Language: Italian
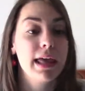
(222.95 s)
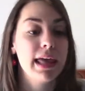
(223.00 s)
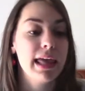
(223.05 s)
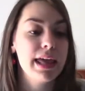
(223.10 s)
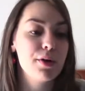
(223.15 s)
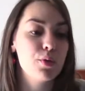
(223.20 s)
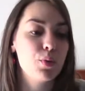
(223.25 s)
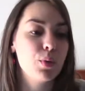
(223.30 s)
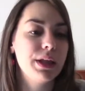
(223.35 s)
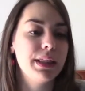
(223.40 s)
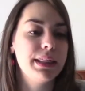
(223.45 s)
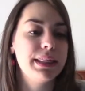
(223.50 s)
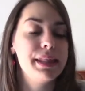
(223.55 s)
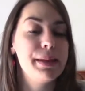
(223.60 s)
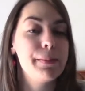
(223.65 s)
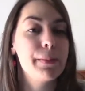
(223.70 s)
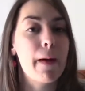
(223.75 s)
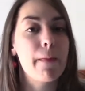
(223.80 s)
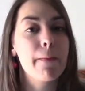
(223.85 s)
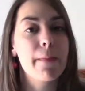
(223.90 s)
e quindi
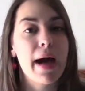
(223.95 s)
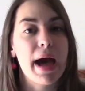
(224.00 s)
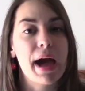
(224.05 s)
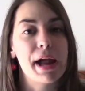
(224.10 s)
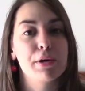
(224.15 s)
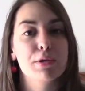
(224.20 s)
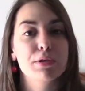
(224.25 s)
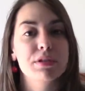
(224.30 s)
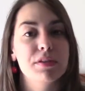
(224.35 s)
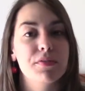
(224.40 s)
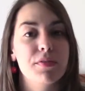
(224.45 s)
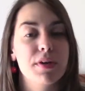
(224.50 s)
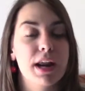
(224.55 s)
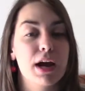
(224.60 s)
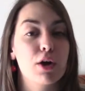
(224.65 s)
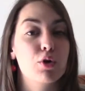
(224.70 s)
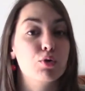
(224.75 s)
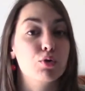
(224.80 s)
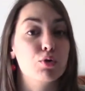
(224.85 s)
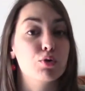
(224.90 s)
man mano si verrà
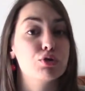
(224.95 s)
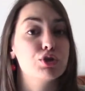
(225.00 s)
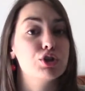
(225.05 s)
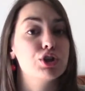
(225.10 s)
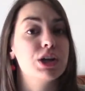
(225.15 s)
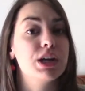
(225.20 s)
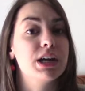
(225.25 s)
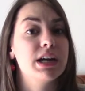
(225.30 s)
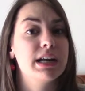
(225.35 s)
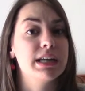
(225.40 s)
a conoscere